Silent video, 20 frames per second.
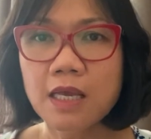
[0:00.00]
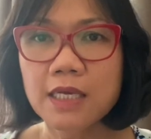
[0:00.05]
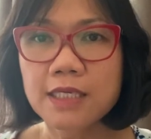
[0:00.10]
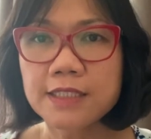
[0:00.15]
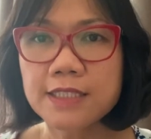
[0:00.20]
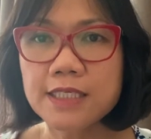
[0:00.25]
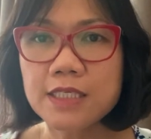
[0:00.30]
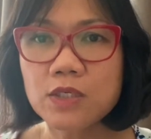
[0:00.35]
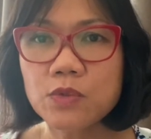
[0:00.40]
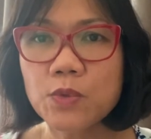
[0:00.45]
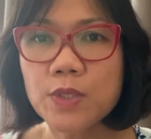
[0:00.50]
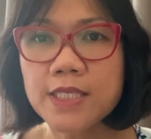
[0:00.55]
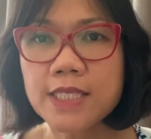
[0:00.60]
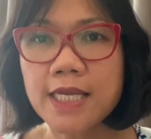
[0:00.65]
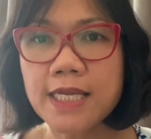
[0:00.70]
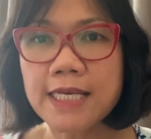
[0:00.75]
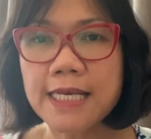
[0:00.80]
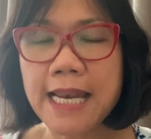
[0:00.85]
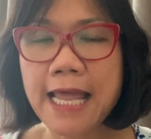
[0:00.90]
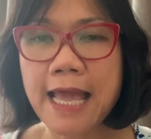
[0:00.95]
thì nguyên
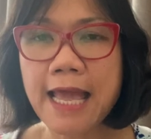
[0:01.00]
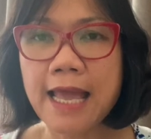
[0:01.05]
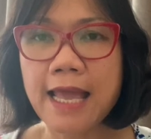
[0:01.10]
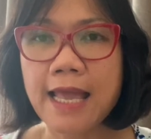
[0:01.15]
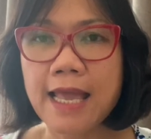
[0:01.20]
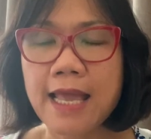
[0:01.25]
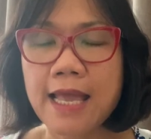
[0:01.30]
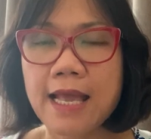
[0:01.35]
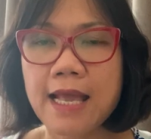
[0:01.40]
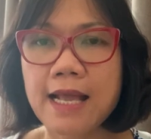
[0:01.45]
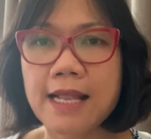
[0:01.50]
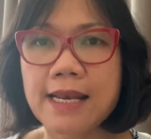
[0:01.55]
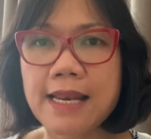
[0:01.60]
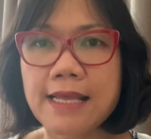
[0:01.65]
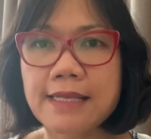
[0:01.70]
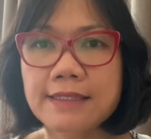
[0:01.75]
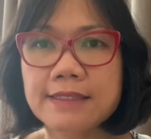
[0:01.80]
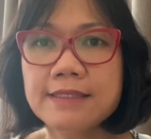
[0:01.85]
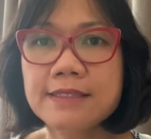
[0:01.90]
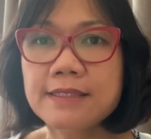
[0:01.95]
nhân là à,
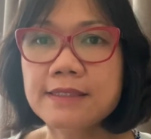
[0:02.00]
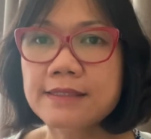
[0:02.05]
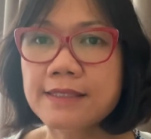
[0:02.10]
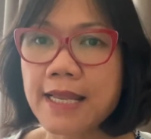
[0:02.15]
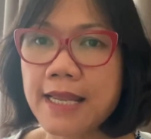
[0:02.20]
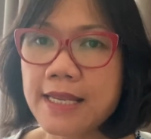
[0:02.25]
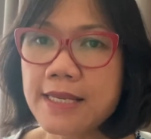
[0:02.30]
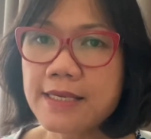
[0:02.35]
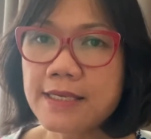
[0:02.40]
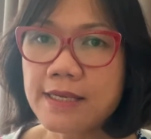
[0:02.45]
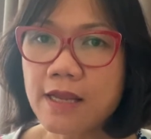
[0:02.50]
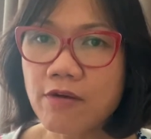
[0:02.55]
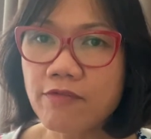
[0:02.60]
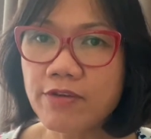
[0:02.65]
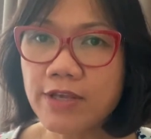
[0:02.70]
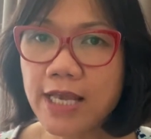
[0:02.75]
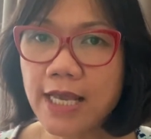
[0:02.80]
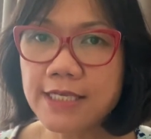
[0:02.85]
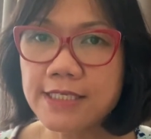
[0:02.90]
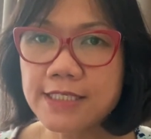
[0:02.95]
là như nãy nói
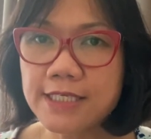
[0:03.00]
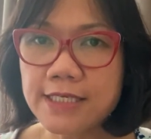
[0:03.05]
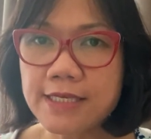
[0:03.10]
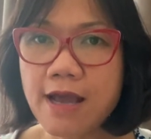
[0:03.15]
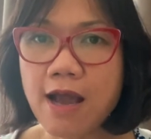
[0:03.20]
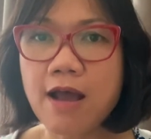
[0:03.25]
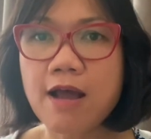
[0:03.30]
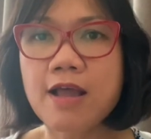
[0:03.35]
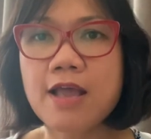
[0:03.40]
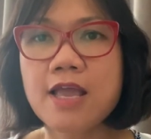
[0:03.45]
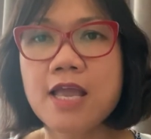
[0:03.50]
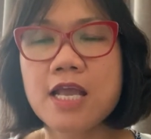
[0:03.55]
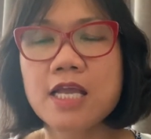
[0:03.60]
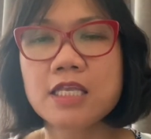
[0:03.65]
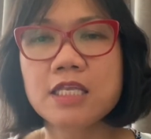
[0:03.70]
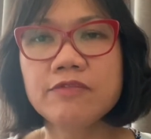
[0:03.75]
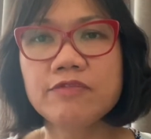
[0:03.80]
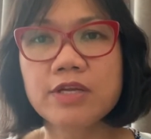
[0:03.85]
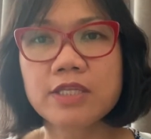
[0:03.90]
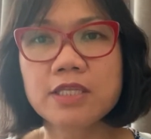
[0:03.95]
với các anh chị đó
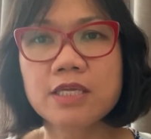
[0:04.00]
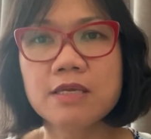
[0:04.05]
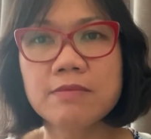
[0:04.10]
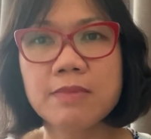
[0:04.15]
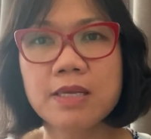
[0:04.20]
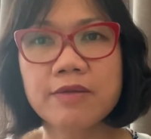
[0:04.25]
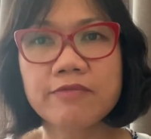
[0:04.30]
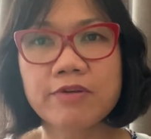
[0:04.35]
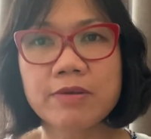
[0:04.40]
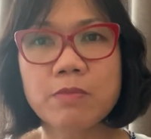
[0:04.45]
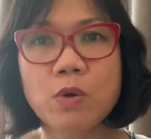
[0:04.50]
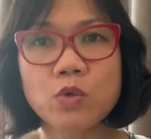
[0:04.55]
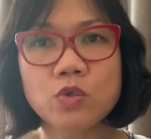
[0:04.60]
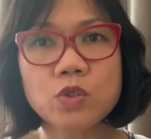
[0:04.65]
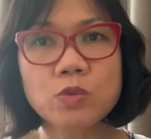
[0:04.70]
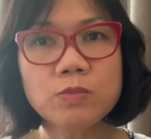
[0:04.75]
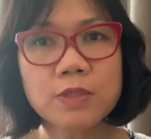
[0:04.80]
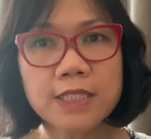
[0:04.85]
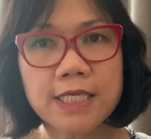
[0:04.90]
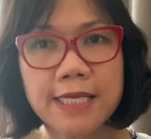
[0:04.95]
như vậy thì mình phải bổ
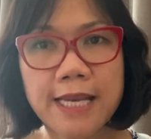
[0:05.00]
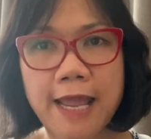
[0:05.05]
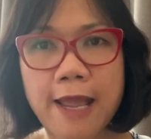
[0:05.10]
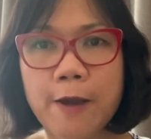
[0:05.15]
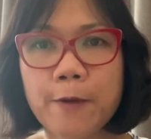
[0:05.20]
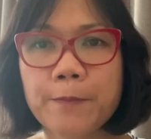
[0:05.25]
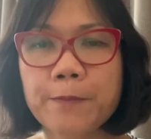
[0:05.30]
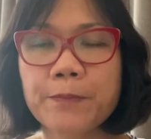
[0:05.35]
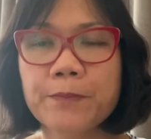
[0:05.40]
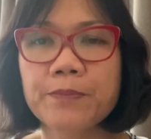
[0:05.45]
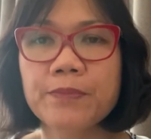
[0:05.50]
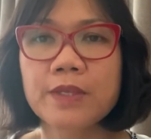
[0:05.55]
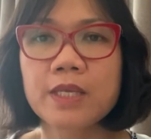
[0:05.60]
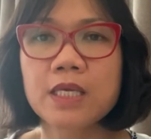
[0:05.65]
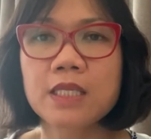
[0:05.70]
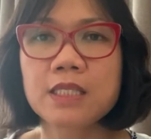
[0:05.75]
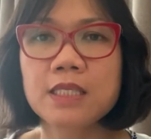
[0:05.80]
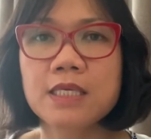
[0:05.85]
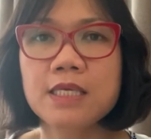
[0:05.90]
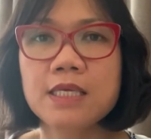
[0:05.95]
sung như thế nào
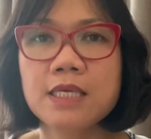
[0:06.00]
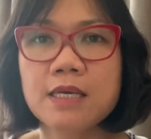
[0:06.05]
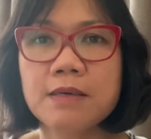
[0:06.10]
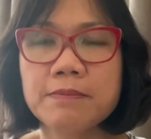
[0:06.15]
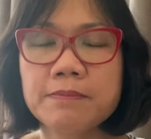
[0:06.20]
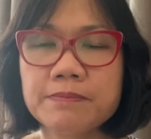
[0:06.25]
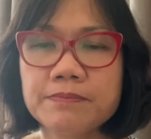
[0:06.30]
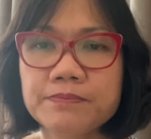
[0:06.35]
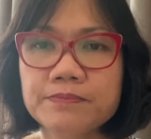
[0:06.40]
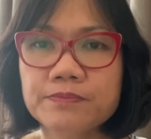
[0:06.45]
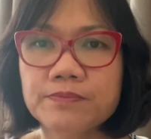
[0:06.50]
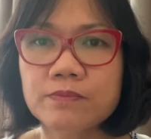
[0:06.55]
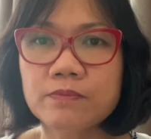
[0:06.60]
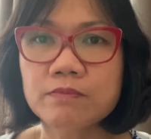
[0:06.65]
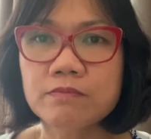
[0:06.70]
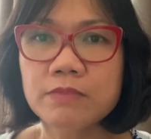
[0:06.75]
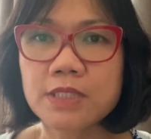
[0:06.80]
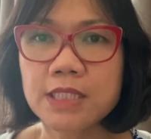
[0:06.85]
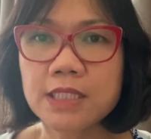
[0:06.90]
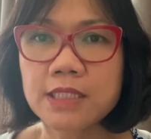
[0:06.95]
thì
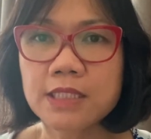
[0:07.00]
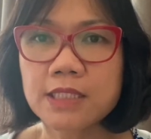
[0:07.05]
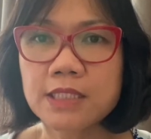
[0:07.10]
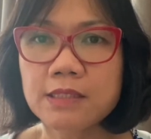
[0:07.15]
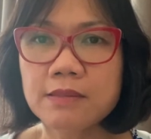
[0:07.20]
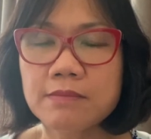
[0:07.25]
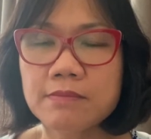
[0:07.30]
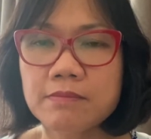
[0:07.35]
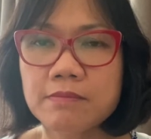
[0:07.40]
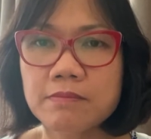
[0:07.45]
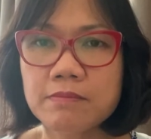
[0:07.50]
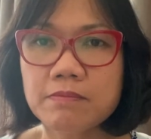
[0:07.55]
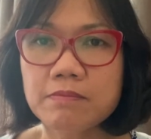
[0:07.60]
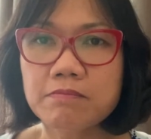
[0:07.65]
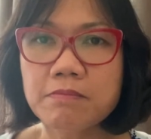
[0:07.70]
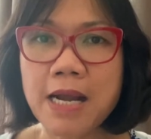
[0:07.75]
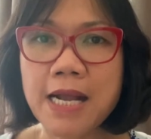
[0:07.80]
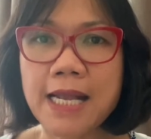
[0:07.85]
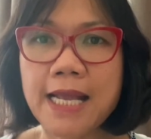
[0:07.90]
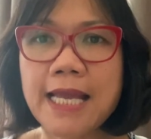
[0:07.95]
mình
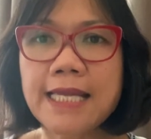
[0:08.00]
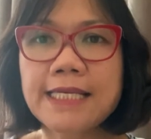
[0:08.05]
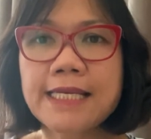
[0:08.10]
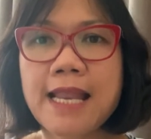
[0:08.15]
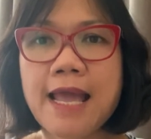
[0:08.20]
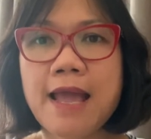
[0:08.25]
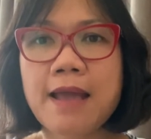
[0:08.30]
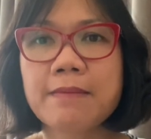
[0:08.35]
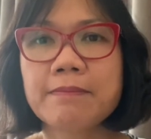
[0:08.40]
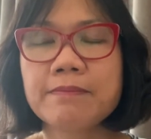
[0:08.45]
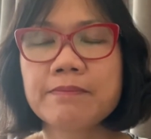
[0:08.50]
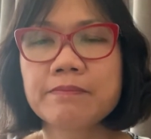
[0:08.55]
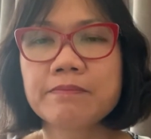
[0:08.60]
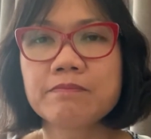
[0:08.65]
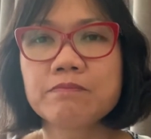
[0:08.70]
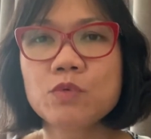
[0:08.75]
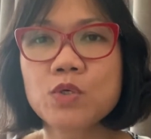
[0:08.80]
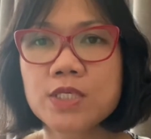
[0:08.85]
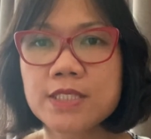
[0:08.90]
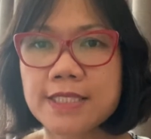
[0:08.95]
bằng cách là
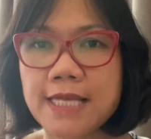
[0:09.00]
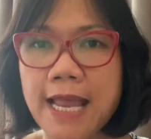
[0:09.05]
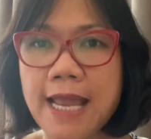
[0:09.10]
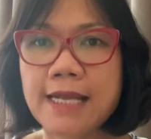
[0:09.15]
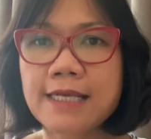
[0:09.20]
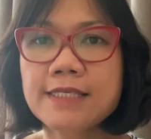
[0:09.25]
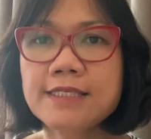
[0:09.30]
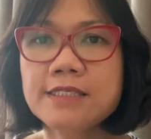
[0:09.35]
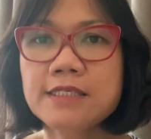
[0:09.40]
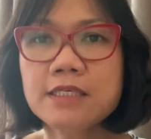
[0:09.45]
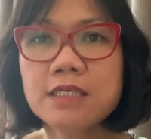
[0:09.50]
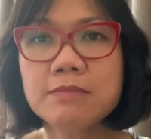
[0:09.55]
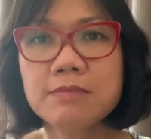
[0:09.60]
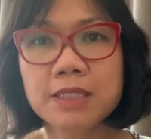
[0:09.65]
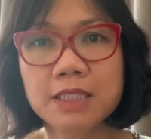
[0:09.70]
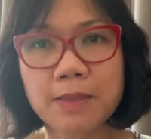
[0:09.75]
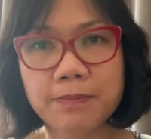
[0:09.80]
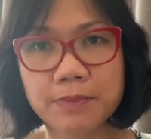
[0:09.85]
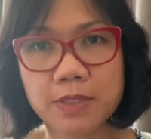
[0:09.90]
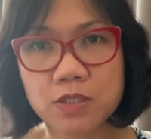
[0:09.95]
buổi sáng trước khi
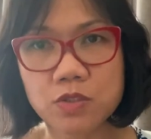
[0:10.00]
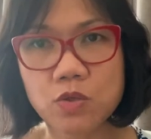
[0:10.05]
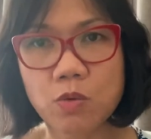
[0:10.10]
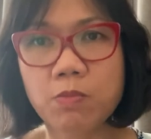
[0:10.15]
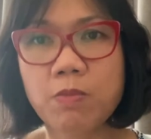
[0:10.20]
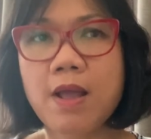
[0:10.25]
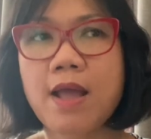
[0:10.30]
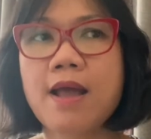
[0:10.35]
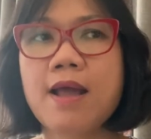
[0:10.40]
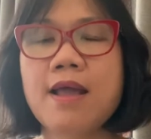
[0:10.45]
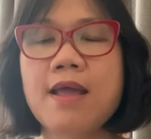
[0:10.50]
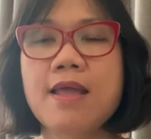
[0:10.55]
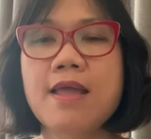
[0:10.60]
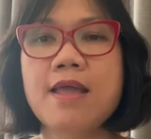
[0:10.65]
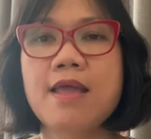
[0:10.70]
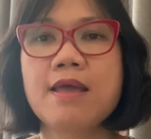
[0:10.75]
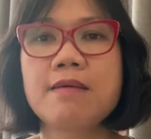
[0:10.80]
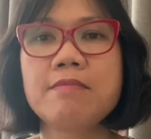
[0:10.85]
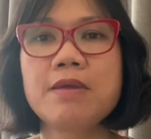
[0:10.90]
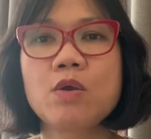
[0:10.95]
mình tập thể dục á
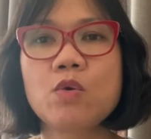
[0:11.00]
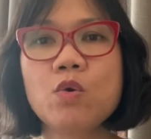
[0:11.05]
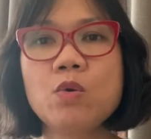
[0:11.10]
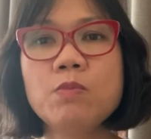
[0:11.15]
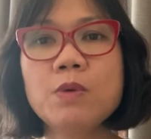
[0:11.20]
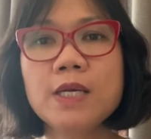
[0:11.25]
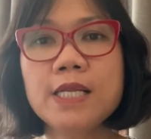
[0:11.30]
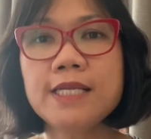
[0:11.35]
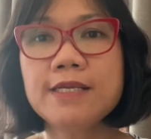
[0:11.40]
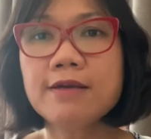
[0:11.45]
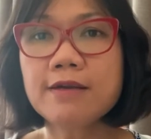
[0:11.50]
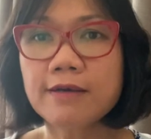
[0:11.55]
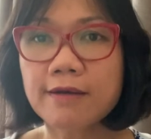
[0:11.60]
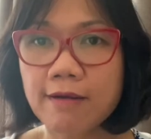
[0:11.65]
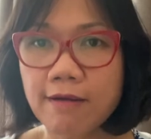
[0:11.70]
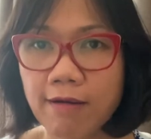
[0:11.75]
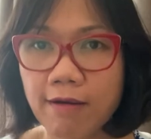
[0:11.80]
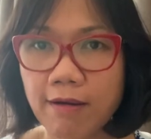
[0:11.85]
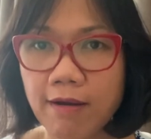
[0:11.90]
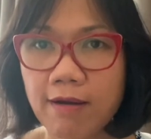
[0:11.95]
mình uống một ly nước
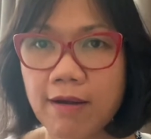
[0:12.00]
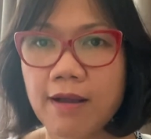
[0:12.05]
đường